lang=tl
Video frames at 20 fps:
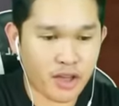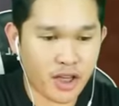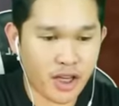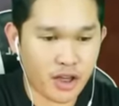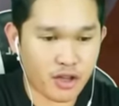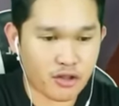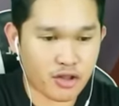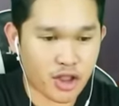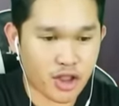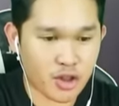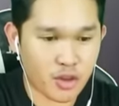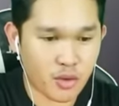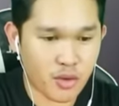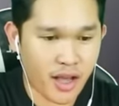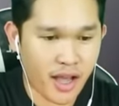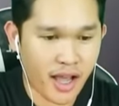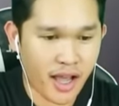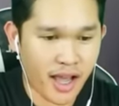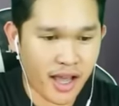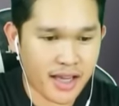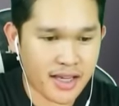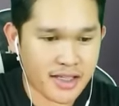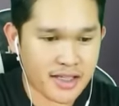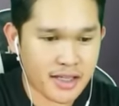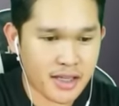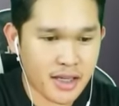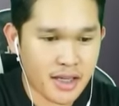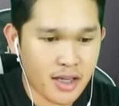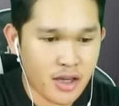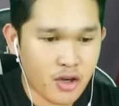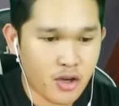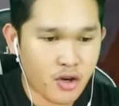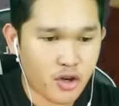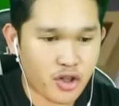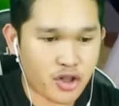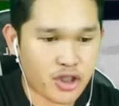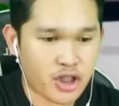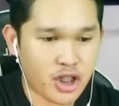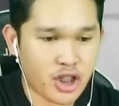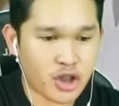kayo dito, guys.
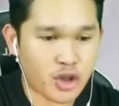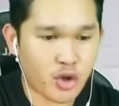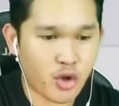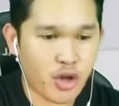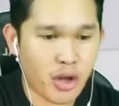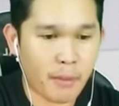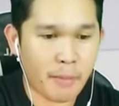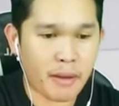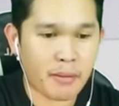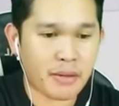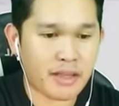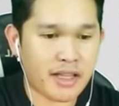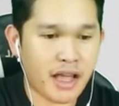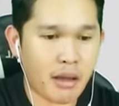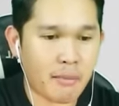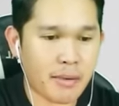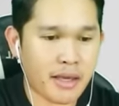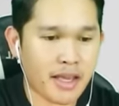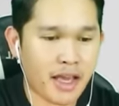Or dito, kapag madami